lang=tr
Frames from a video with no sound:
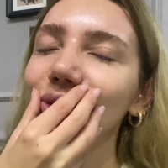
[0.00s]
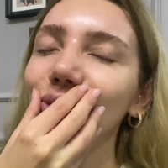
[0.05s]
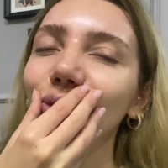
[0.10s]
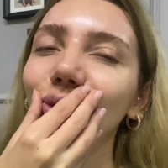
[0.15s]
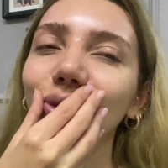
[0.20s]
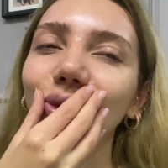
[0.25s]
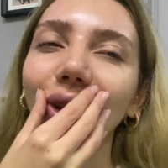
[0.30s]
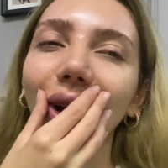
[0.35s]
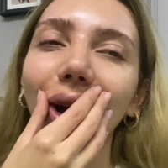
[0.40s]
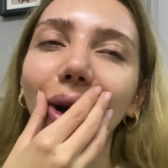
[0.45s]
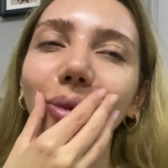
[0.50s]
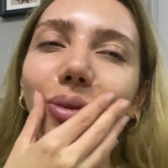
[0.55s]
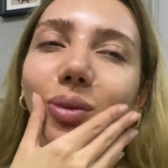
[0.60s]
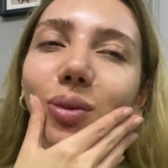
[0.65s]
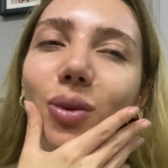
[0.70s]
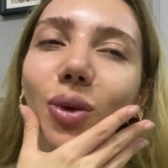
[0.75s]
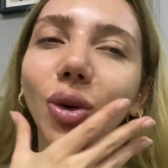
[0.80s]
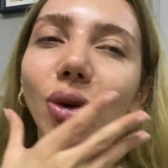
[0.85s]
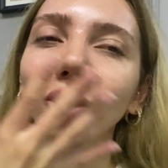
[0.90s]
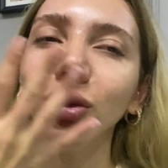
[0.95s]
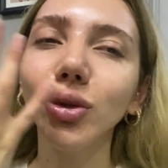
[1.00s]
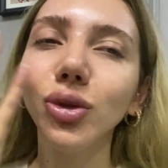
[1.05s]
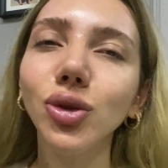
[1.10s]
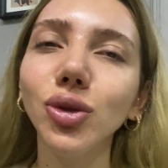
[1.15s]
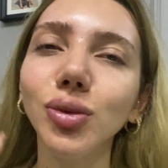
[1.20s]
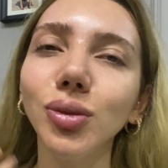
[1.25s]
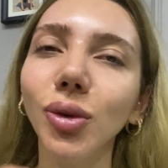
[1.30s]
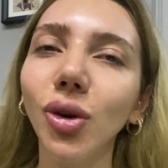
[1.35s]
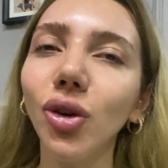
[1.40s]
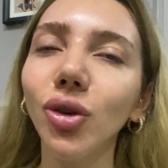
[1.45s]
dudağım
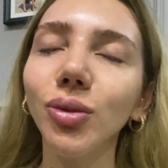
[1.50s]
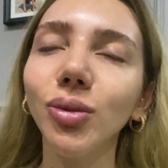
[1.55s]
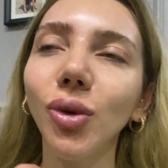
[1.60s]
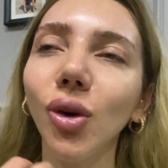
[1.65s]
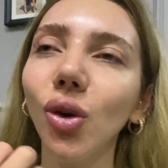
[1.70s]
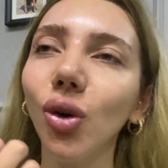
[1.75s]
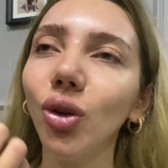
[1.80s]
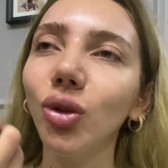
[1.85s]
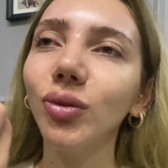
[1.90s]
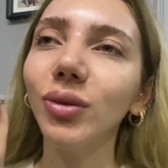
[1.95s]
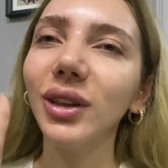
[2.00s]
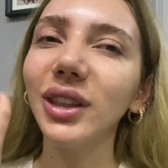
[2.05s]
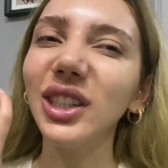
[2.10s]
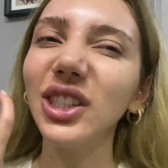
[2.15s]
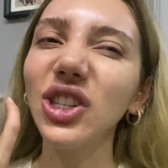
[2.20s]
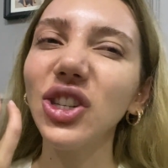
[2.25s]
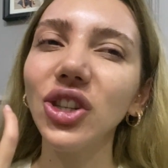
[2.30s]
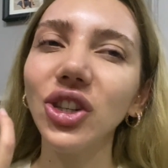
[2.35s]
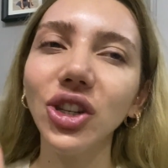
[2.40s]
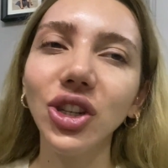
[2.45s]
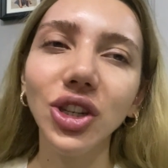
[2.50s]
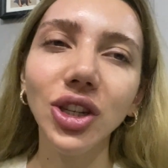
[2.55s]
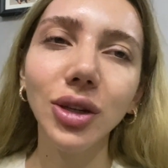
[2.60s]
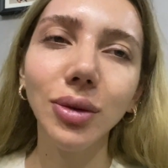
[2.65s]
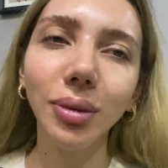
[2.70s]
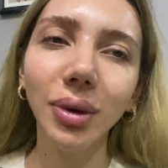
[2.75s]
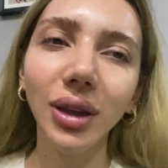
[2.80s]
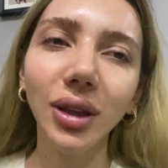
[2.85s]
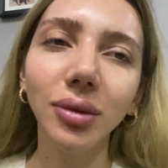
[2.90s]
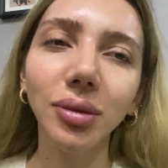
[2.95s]
smor mu olmadı,
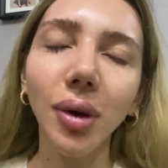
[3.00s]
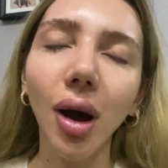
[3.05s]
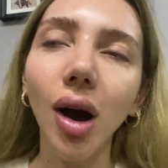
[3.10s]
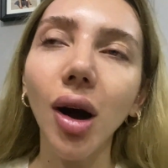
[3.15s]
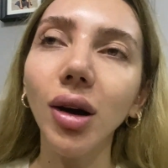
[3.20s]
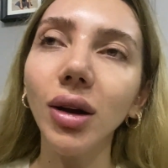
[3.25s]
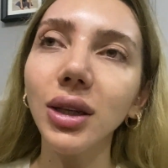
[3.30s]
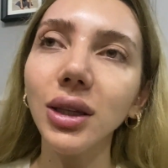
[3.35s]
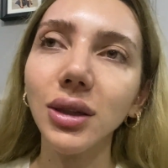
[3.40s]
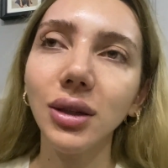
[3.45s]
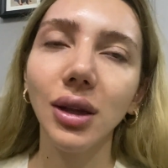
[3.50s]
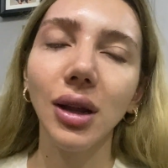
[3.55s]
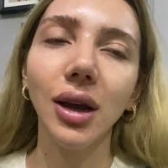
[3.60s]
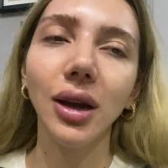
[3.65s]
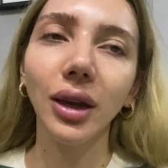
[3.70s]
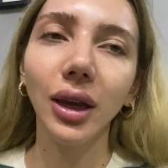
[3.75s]
şişmedi mi asla